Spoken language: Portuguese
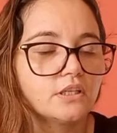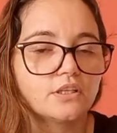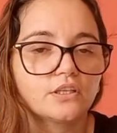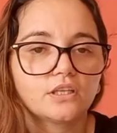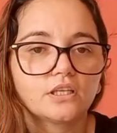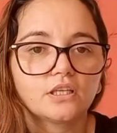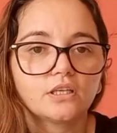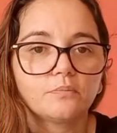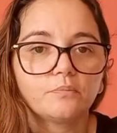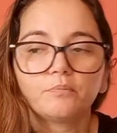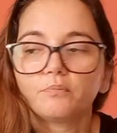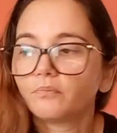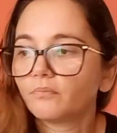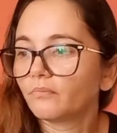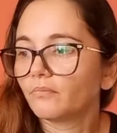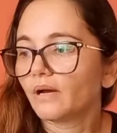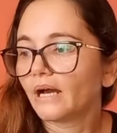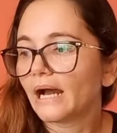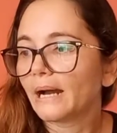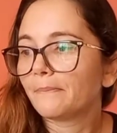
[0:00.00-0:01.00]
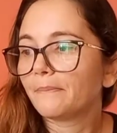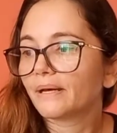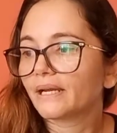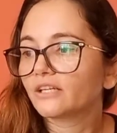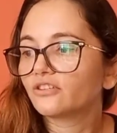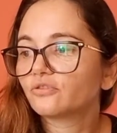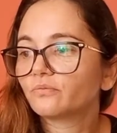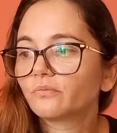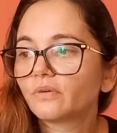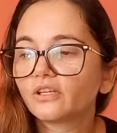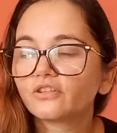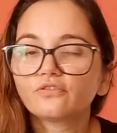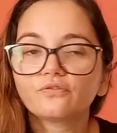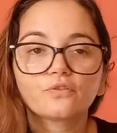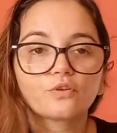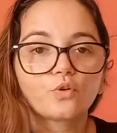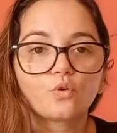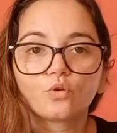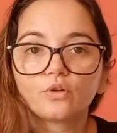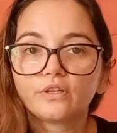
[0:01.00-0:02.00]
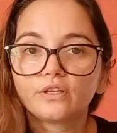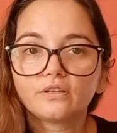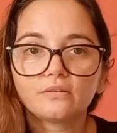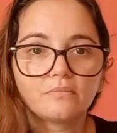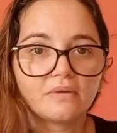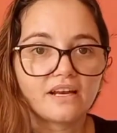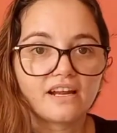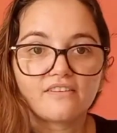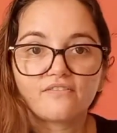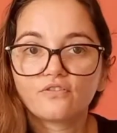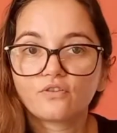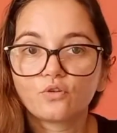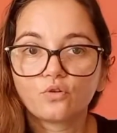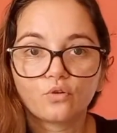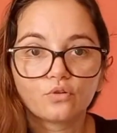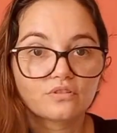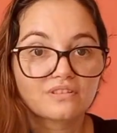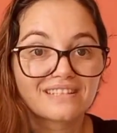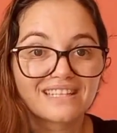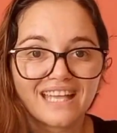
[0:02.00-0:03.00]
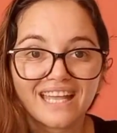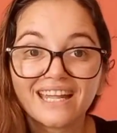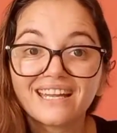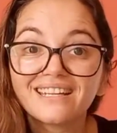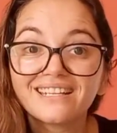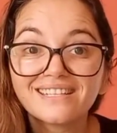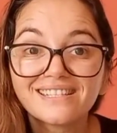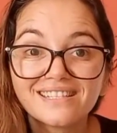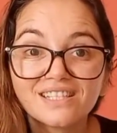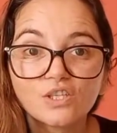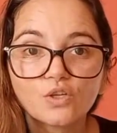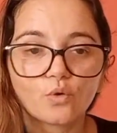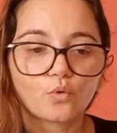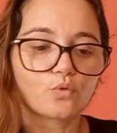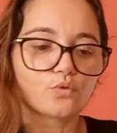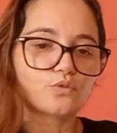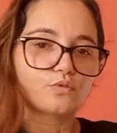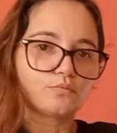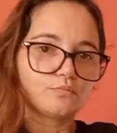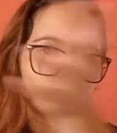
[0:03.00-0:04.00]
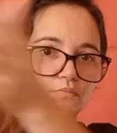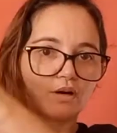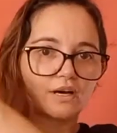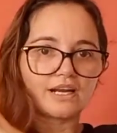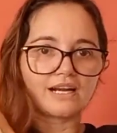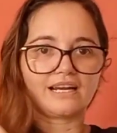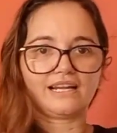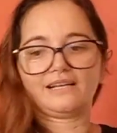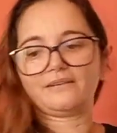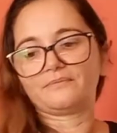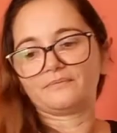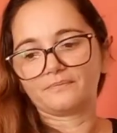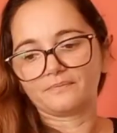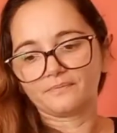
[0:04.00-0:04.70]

que aparentemente ficou lindo, maravilhoso, delicioso. Bora lá. A